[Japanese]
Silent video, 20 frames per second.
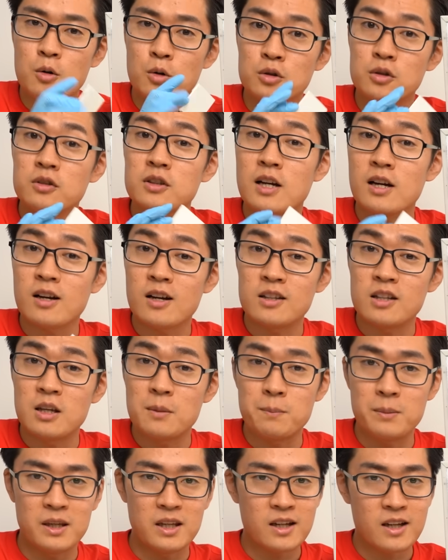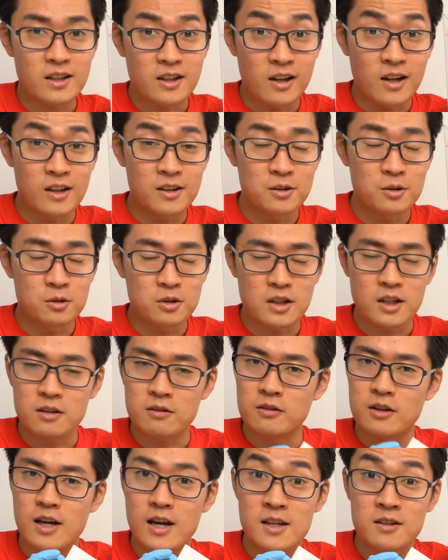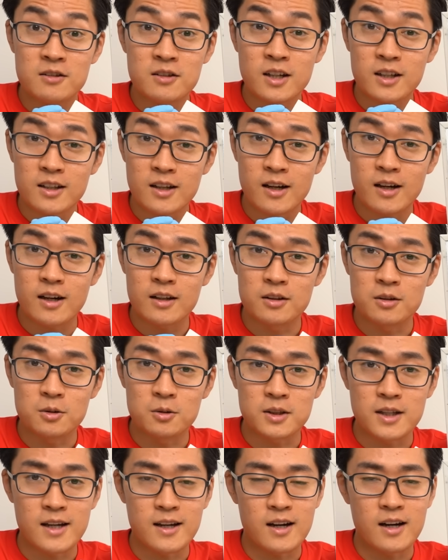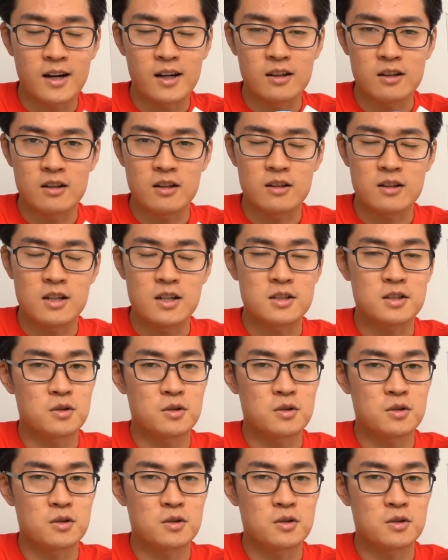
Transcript: この中に P 型半導体と N 型半導体が入っていて、